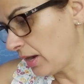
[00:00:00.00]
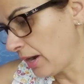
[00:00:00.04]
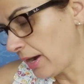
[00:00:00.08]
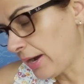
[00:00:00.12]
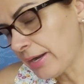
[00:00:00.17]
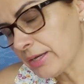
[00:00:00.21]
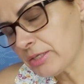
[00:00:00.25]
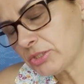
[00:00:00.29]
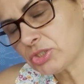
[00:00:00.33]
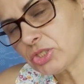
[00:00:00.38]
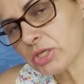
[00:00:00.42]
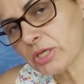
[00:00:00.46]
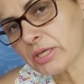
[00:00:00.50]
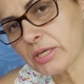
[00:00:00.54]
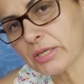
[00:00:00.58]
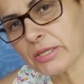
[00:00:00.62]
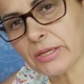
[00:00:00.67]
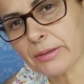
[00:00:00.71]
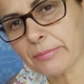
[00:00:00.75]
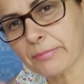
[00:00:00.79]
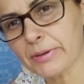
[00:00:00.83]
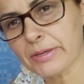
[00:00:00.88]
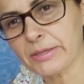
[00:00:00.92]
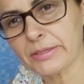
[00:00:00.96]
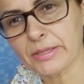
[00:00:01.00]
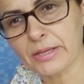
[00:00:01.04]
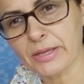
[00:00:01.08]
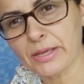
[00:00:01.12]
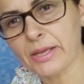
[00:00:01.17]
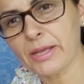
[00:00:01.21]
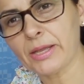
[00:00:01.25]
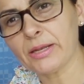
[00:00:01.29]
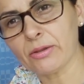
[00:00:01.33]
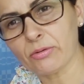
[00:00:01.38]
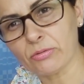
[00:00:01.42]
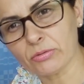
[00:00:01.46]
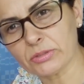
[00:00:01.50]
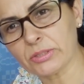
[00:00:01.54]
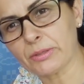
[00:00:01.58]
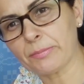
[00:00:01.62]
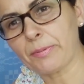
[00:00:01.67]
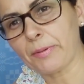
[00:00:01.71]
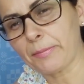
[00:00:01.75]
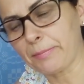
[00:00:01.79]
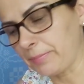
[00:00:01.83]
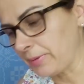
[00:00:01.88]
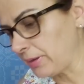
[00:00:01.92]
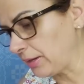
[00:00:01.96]
Aí cheguei na Marielle, outra
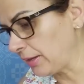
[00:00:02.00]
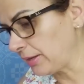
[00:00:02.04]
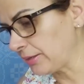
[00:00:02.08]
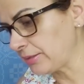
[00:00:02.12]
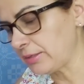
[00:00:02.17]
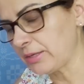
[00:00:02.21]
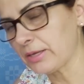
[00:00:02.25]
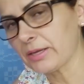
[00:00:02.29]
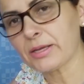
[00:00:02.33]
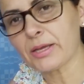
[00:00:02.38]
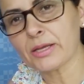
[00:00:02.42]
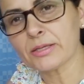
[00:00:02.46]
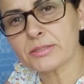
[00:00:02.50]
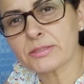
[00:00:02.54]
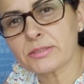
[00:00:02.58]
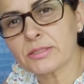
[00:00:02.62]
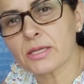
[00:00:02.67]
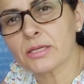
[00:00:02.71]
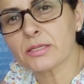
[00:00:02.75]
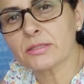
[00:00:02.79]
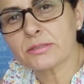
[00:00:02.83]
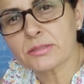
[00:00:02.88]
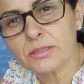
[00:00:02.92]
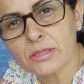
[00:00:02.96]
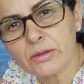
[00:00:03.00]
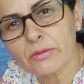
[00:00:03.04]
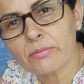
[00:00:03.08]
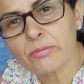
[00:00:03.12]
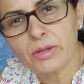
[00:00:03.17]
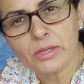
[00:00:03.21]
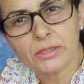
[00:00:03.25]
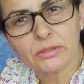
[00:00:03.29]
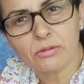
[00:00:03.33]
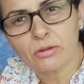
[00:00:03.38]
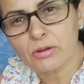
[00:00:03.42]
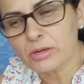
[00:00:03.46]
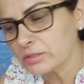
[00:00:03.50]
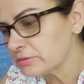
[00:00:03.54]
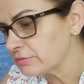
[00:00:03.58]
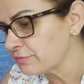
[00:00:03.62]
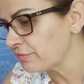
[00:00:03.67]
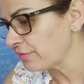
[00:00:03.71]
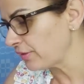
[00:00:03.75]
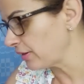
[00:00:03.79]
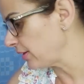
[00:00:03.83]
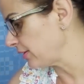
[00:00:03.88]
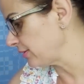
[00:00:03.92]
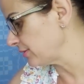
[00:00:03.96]
papelaria, que é 6,50, olha a
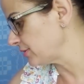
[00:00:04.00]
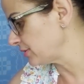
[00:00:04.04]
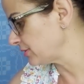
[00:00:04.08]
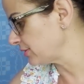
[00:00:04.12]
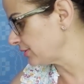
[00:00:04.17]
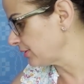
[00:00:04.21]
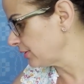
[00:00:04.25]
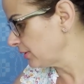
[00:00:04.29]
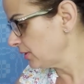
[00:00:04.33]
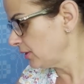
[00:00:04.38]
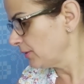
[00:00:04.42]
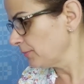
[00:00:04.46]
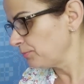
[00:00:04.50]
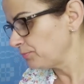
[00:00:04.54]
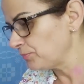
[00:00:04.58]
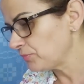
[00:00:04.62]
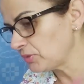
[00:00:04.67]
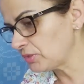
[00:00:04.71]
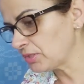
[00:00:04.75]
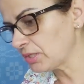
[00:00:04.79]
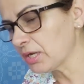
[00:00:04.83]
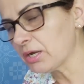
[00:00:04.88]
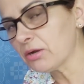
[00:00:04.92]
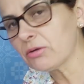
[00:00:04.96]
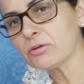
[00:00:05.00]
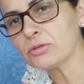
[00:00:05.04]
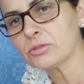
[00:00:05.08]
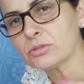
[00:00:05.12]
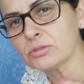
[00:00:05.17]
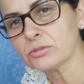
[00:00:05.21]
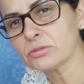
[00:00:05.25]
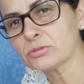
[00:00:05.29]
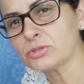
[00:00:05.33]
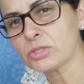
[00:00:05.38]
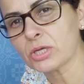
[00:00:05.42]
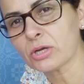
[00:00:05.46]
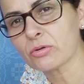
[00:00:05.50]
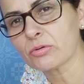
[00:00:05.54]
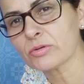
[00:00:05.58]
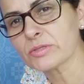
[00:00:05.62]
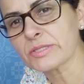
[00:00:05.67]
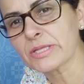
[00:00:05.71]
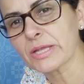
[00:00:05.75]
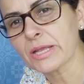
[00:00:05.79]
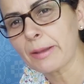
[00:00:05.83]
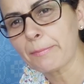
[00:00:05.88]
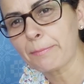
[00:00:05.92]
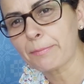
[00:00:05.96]
diferença. Então, eu te
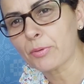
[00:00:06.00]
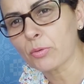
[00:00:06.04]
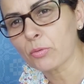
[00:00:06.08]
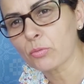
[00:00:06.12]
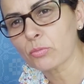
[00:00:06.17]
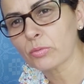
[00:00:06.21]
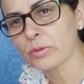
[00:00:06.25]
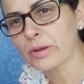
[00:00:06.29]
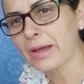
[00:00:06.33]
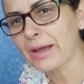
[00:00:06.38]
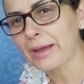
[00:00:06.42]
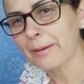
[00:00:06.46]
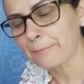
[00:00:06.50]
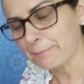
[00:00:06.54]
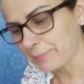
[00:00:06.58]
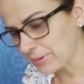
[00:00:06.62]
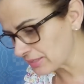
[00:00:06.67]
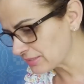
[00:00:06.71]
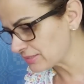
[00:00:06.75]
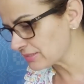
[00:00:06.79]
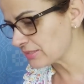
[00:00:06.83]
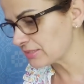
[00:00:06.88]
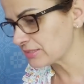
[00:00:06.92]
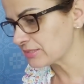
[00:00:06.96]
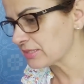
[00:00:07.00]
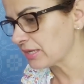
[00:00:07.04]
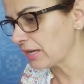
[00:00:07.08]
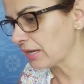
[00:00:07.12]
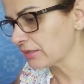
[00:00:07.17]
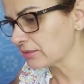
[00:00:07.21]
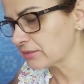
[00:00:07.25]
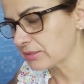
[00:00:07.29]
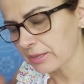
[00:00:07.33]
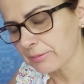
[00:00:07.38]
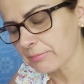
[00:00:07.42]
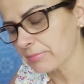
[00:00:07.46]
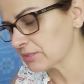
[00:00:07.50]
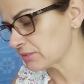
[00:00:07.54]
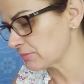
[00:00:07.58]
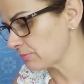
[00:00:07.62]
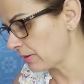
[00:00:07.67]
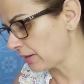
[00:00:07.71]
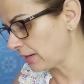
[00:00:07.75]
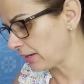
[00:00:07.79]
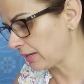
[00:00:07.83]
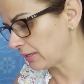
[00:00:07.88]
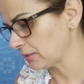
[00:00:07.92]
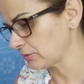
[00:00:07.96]
aconselho a procurar, pesquisar, que tem mais
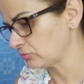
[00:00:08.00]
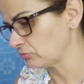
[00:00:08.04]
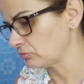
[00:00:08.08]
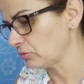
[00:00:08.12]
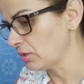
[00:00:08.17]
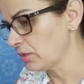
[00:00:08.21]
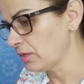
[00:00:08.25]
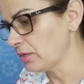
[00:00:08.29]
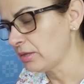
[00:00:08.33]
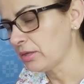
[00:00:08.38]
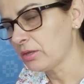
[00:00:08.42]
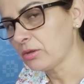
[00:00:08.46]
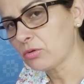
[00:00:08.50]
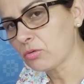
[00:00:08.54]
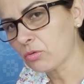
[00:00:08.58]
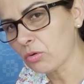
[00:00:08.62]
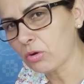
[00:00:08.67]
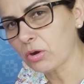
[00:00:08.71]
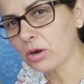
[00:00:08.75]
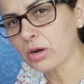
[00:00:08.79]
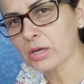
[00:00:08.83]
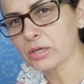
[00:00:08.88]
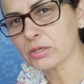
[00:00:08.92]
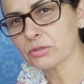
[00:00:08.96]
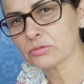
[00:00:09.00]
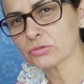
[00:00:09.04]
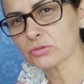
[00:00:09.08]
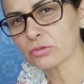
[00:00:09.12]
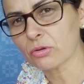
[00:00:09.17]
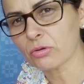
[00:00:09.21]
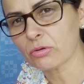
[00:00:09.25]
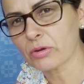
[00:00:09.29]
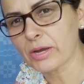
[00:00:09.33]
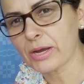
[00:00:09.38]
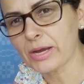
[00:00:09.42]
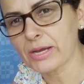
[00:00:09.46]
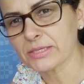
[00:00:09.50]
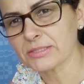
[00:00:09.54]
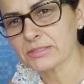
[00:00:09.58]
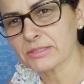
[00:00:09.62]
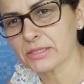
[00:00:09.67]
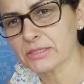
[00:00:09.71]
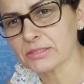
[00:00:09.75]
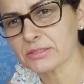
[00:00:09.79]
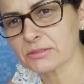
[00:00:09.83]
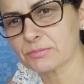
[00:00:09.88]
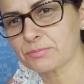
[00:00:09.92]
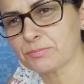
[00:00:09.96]
barato. Corre os locais,
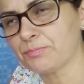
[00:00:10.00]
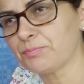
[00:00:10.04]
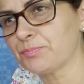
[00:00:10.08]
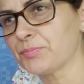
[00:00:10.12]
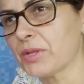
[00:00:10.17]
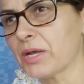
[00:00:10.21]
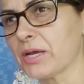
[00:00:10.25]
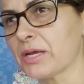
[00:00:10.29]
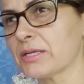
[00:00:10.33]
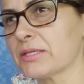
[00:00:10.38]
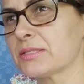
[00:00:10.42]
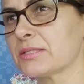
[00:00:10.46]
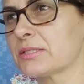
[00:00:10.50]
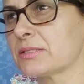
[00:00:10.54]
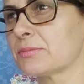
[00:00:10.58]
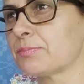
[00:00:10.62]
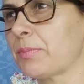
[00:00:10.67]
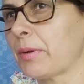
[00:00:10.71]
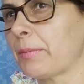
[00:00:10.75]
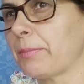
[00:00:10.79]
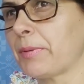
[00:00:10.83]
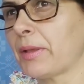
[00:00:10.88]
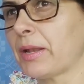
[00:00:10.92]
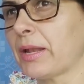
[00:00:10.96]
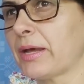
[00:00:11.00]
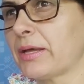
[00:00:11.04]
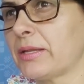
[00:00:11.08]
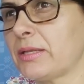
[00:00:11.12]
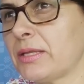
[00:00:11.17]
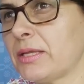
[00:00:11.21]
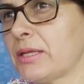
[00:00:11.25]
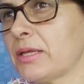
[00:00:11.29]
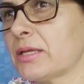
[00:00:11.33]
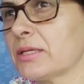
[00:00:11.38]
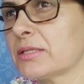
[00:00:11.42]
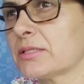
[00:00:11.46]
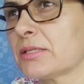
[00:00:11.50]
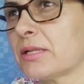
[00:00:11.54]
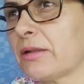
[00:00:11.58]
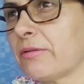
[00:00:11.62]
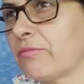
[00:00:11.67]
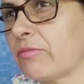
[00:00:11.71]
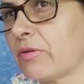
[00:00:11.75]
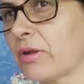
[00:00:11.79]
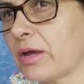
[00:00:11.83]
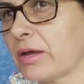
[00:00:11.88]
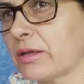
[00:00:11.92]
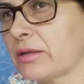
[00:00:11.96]
nas, nas papelarias,
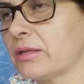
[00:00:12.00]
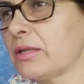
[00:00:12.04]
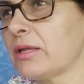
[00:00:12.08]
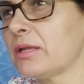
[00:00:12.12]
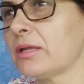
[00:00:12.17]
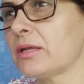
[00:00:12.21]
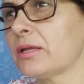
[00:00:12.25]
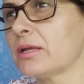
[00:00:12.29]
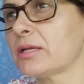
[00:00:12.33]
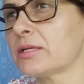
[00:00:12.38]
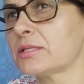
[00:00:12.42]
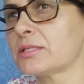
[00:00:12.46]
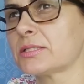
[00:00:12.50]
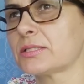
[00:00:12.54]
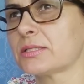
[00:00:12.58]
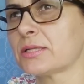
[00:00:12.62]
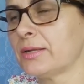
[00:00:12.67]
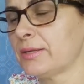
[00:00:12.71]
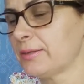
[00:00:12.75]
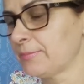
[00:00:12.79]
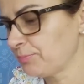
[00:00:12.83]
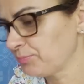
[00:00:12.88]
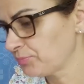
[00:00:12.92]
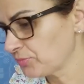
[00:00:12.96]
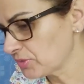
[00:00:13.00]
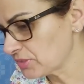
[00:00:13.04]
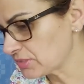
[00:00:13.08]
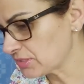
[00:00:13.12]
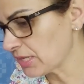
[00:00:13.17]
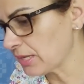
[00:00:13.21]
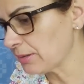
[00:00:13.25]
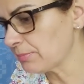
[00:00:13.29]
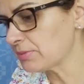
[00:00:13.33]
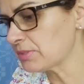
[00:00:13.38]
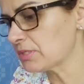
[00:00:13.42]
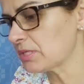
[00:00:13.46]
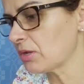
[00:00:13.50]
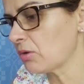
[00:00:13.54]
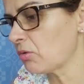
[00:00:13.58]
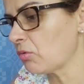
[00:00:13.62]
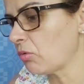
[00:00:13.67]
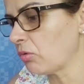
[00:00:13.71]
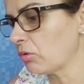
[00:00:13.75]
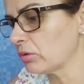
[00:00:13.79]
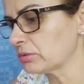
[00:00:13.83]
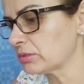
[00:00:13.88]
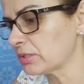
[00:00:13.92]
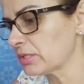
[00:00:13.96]
livrarias, sempre se
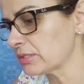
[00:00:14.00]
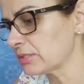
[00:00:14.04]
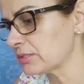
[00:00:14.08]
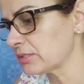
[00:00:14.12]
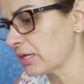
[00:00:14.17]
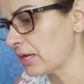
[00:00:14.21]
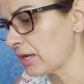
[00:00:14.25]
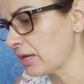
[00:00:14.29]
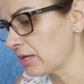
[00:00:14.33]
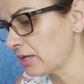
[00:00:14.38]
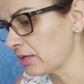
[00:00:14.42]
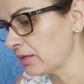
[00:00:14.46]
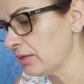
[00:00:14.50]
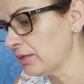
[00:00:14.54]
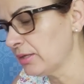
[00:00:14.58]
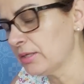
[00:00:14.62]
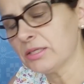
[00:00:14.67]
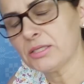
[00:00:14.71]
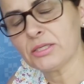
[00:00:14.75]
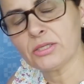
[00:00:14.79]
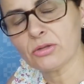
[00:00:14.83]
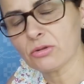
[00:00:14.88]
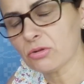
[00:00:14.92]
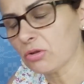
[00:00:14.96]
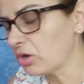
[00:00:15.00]
encontra essa, em